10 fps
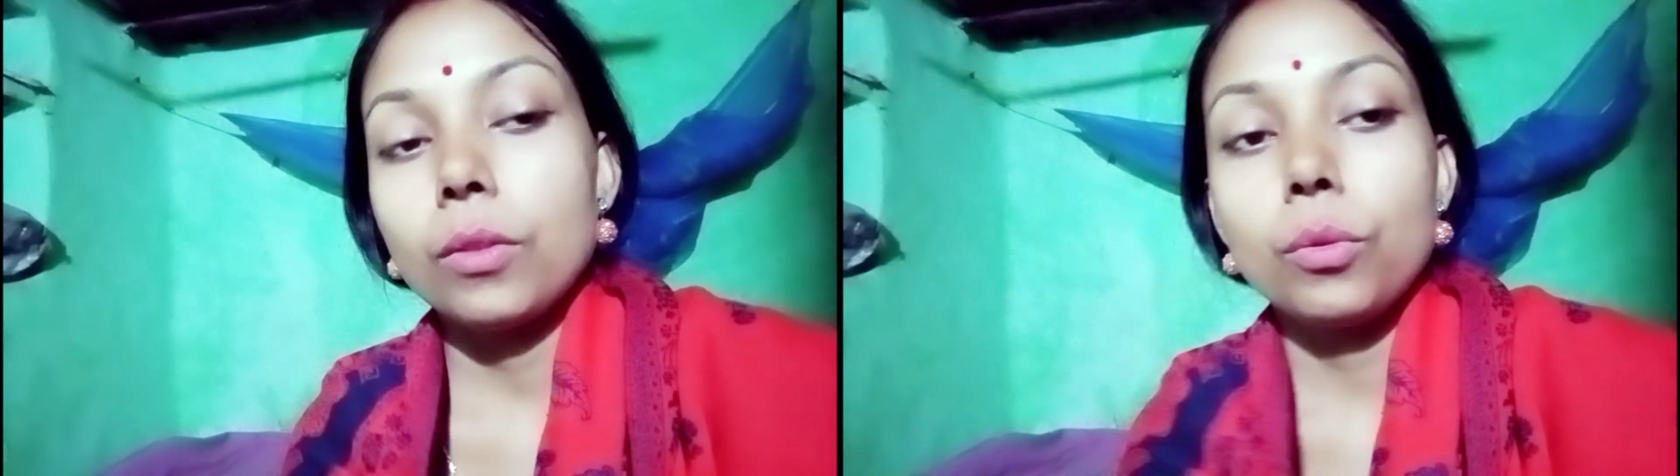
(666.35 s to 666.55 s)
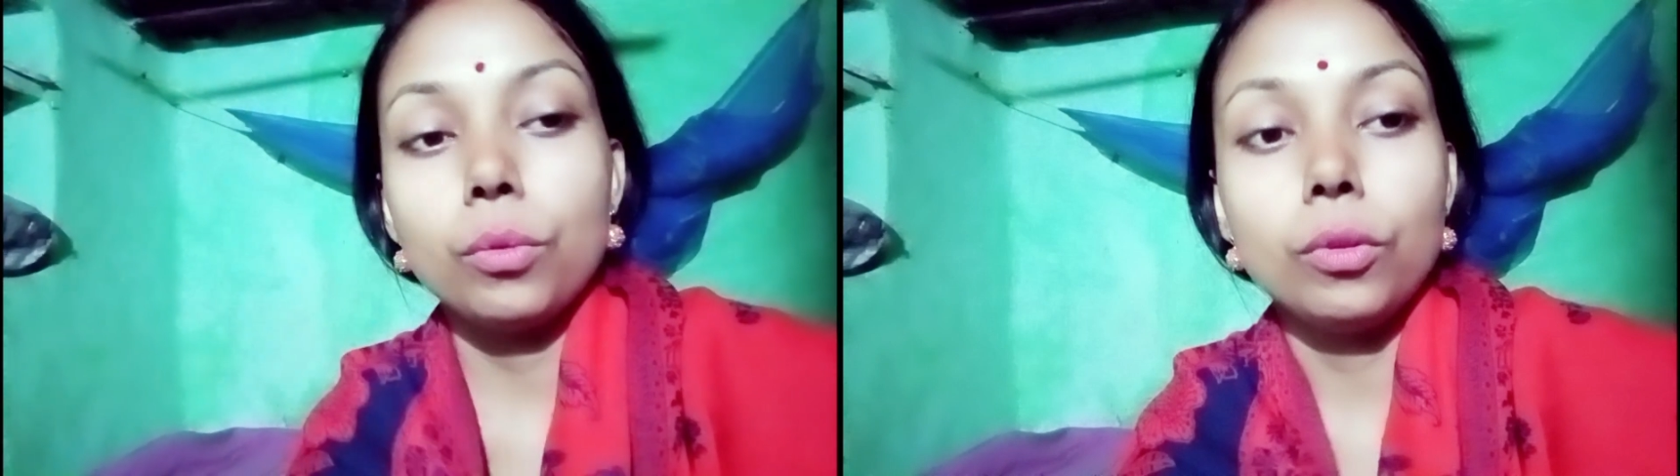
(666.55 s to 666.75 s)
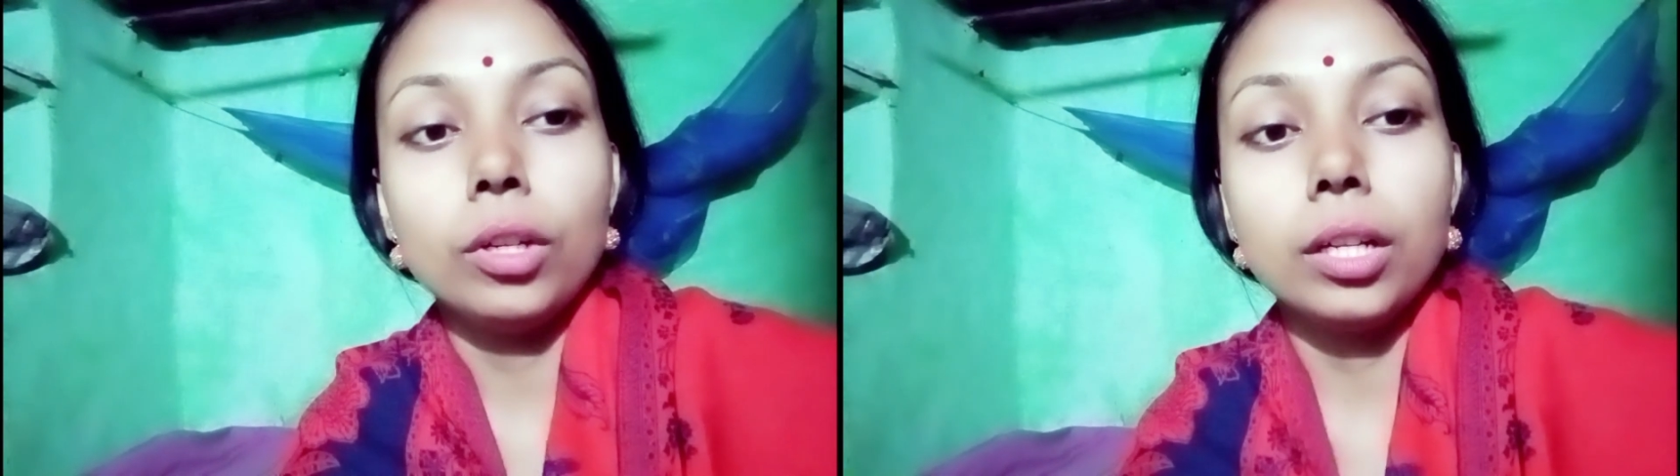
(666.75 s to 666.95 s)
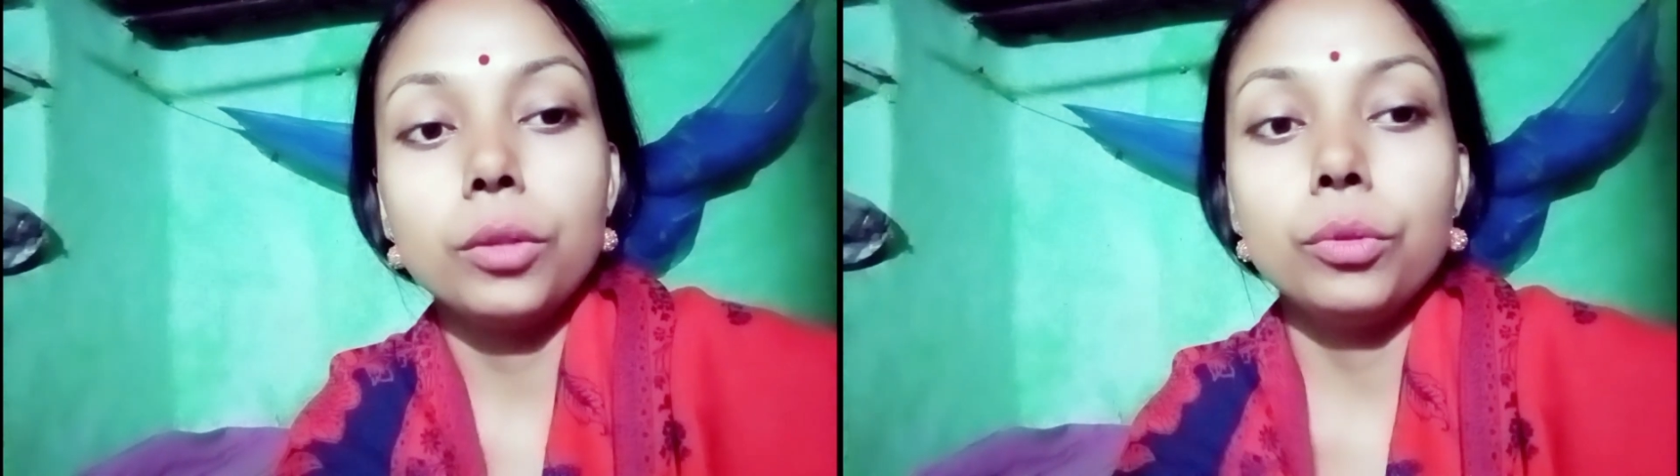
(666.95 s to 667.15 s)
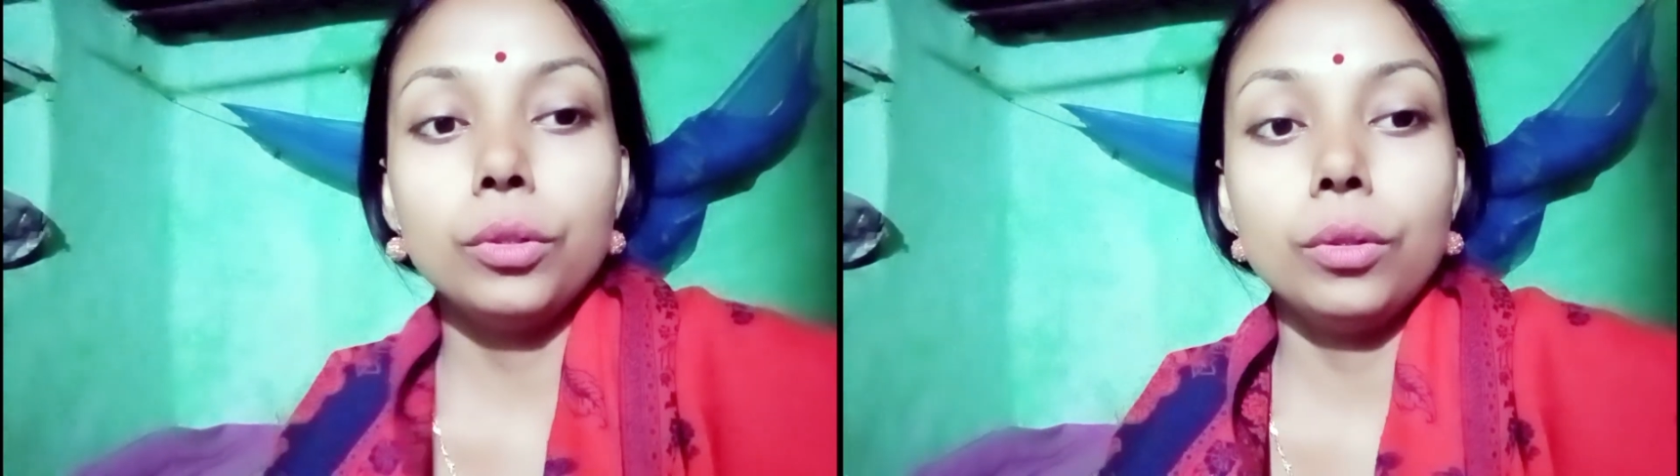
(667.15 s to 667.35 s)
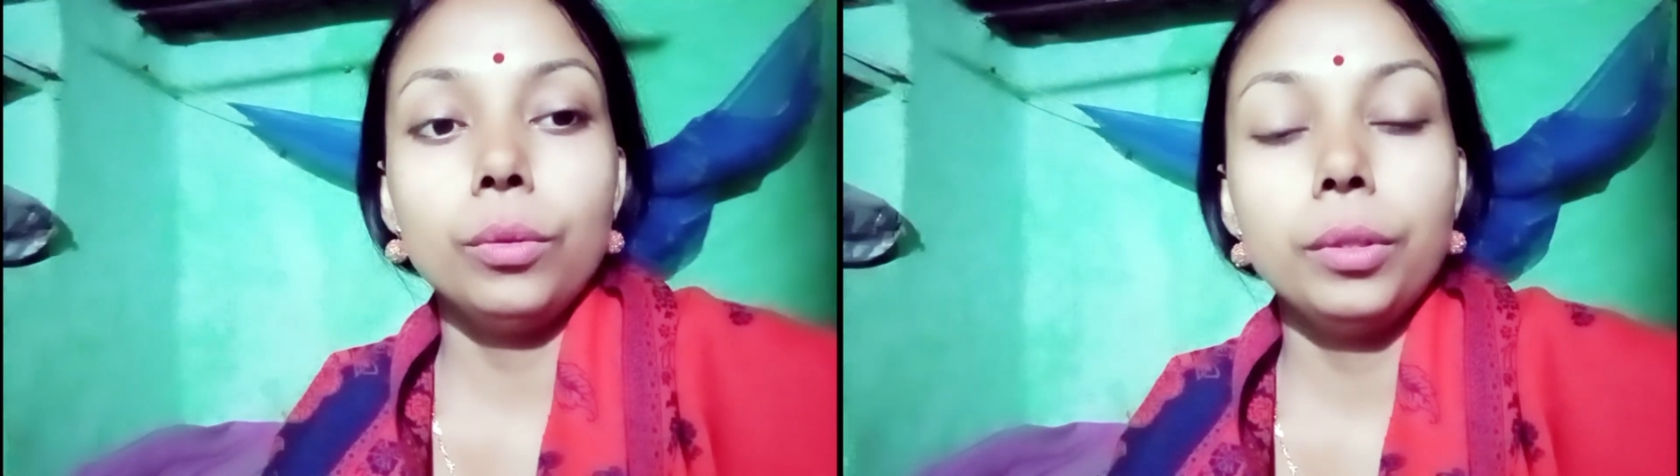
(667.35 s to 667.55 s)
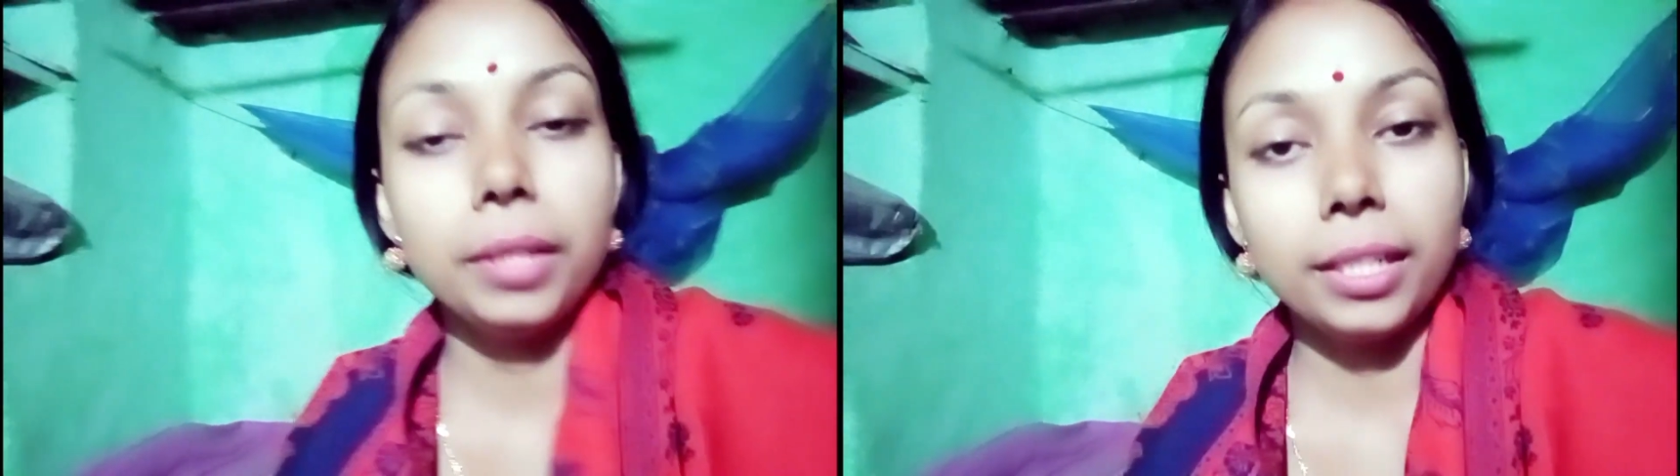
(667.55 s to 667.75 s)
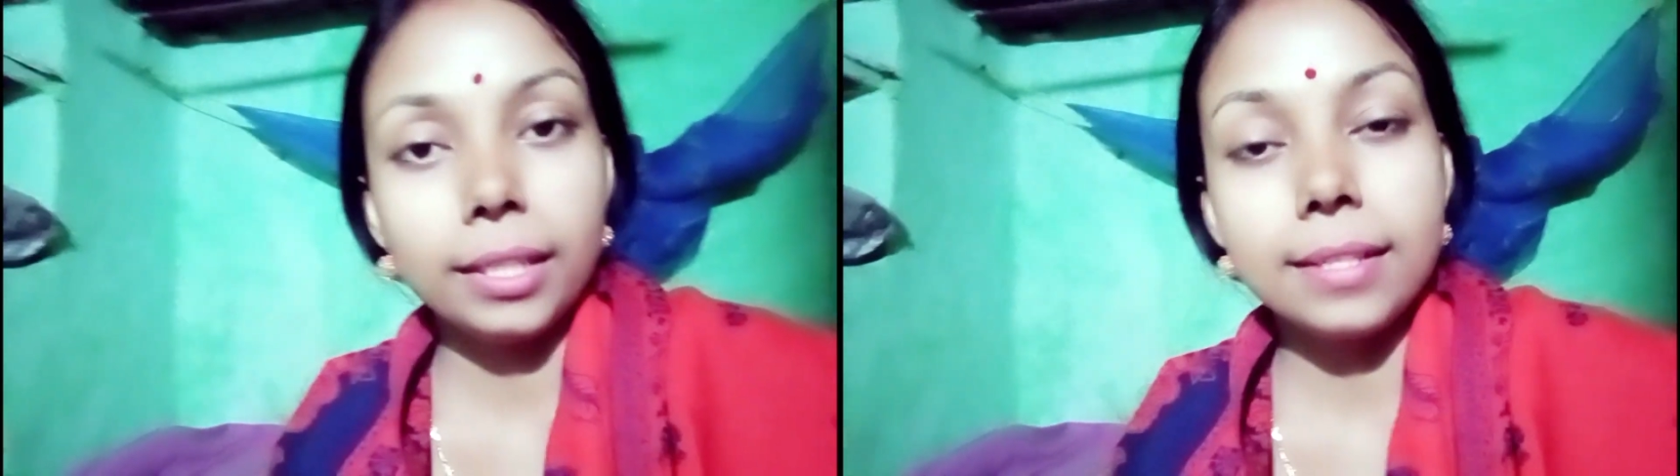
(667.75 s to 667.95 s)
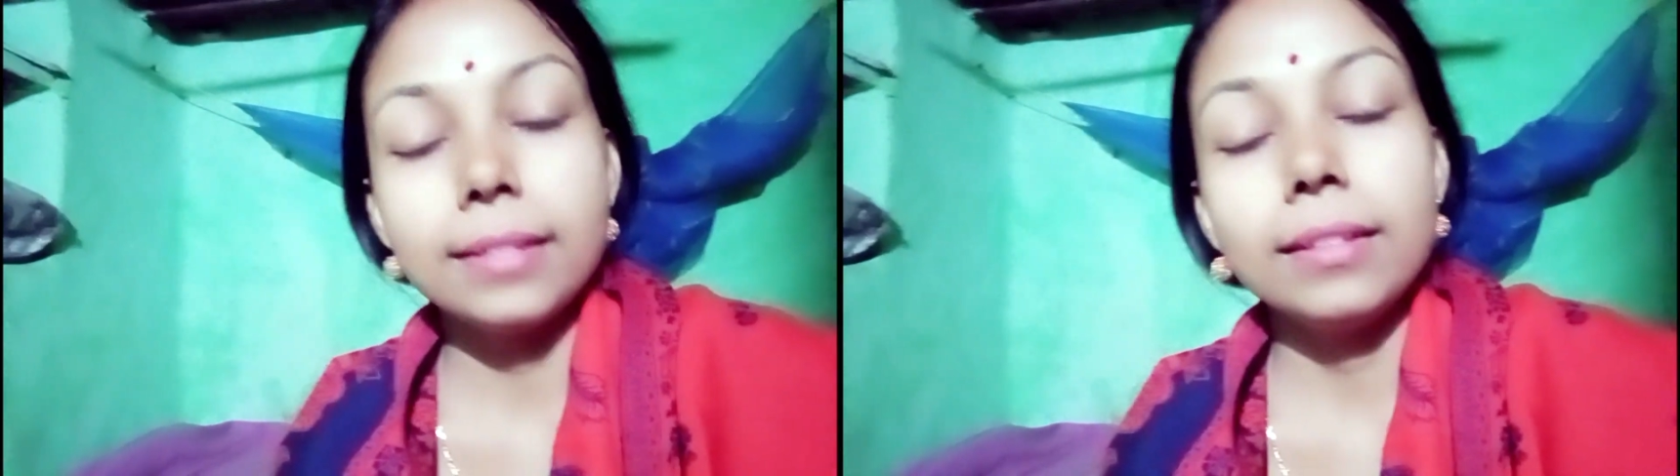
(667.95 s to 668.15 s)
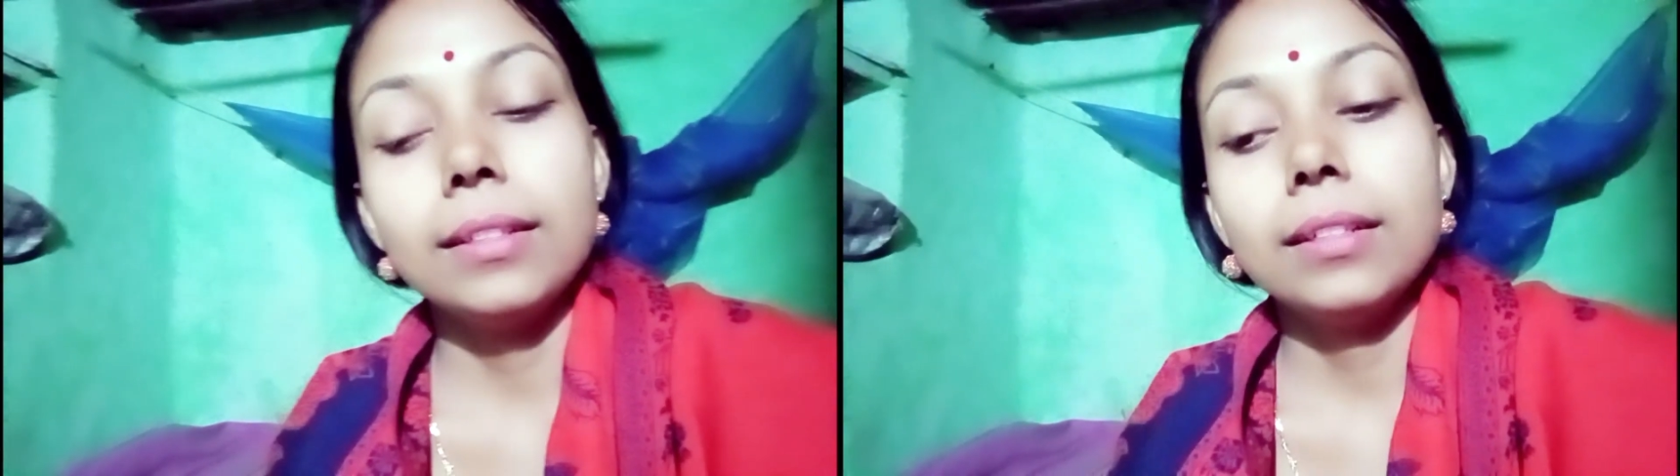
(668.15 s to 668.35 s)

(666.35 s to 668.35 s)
তো ঘন্টা দুই হলো উনি মারা গেছেন